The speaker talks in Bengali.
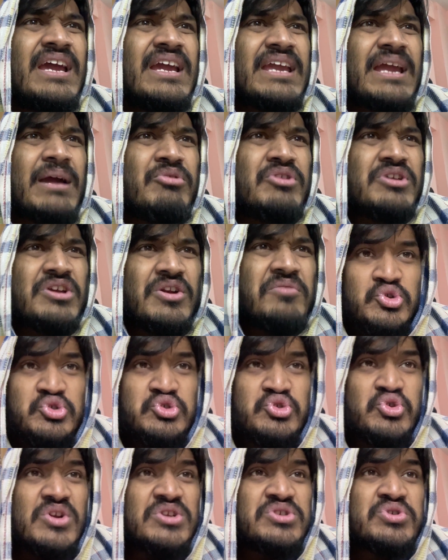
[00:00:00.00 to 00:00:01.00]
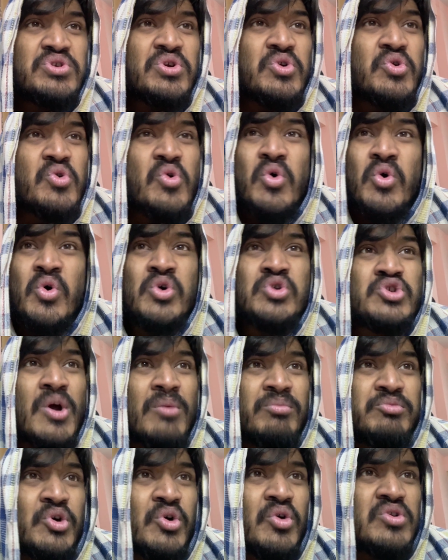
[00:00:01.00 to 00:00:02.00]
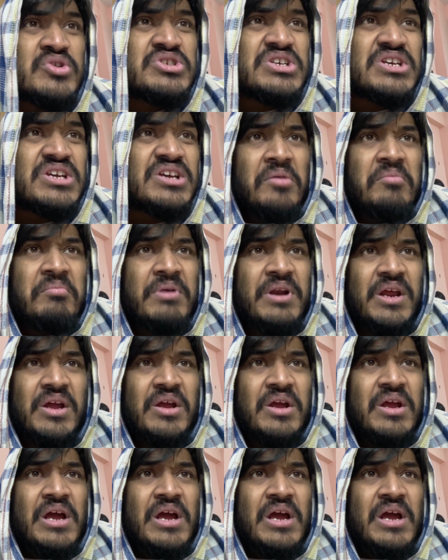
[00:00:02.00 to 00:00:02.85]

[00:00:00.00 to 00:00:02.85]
কেমন যেন জোরে জোরে গো গো শব্দ করছে মানে